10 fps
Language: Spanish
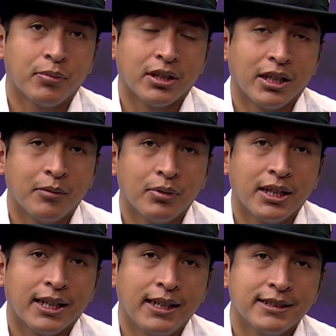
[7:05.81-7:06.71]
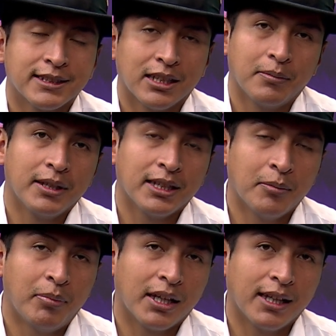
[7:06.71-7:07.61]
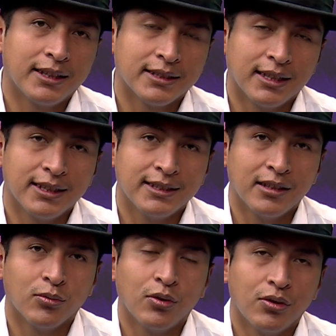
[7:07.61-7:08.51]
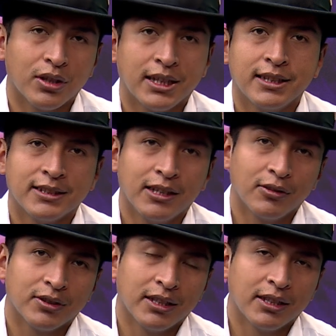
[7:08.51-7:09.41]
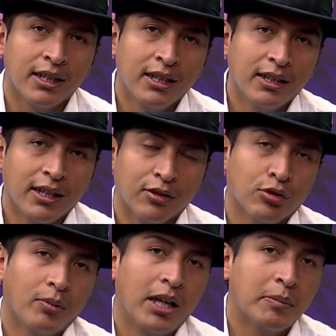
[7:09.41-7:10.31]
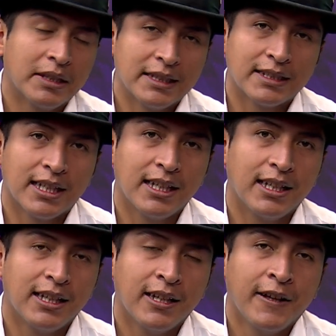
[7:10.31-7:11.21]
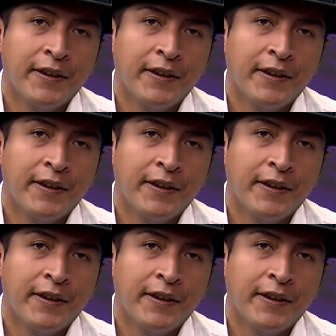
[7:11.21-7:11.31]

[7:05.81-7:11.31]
por ejemplo, hay agencias que brindan paquetes a Disney World, 15 años en, en Dubai más Israel,